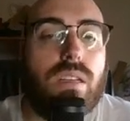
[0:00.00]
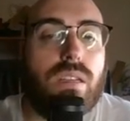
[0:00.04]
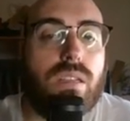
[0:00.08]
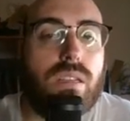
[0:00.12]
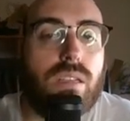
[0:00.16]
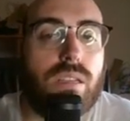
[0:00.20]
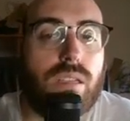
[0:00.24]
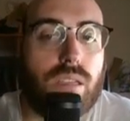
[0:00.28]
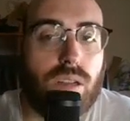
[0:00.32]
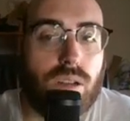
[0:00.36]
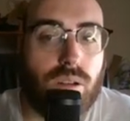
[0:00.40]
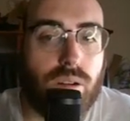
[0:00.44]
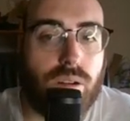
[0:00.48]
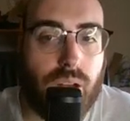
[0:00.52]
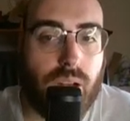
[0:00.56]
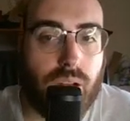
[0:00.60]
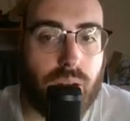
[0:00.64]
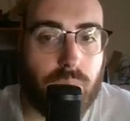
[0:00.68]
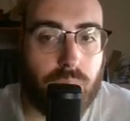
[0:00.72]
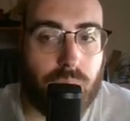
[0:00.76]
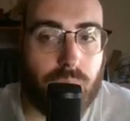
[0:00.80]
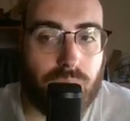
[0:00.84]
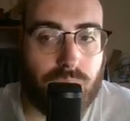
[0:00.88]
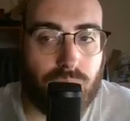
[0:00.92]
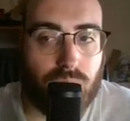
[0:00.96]
y lo harían
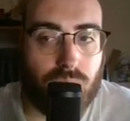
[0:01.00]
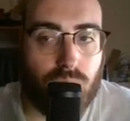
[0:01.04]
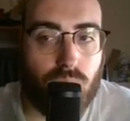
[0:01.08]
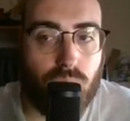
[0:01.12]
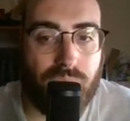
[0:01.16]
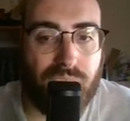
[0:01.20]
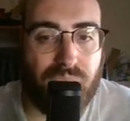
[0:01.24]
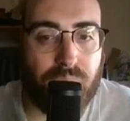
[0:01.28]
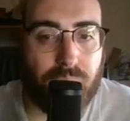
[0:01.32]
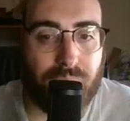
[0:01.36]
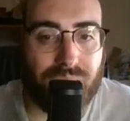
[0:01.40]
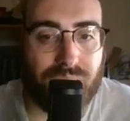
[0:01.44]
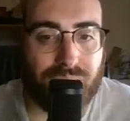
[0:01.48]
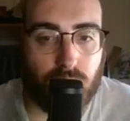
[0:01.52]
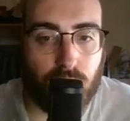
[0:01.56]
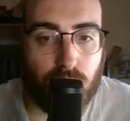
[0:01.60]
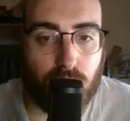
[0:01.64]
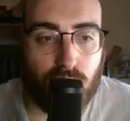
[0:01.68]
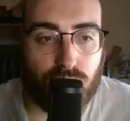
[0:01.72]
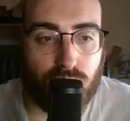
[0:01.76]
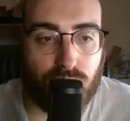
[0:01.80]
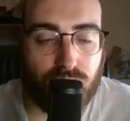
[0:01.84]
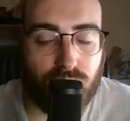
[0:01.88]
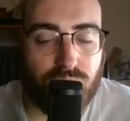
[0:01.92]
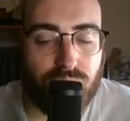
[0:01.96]
más, y lo harían más o
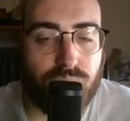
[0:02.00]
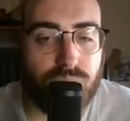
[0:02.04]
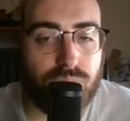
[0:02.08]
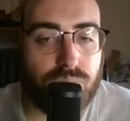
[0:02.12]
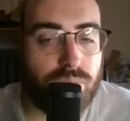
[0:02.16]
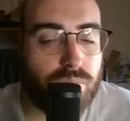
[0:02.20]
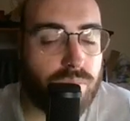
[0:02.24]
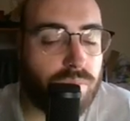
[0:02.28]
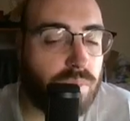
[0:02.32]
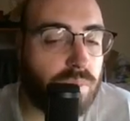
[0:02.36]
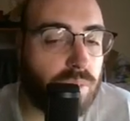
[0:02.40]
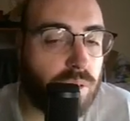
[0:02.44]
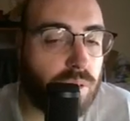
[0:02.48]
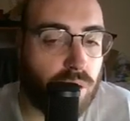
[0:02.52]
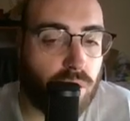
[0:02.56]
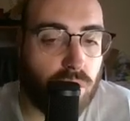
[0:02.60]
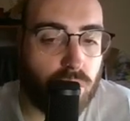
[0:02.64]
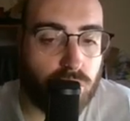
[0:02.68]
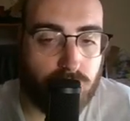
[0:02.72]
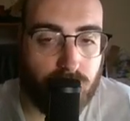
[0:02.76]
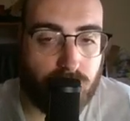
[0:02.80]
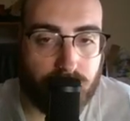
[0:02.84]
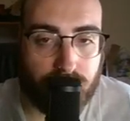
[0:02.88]
menos así. No lo sé.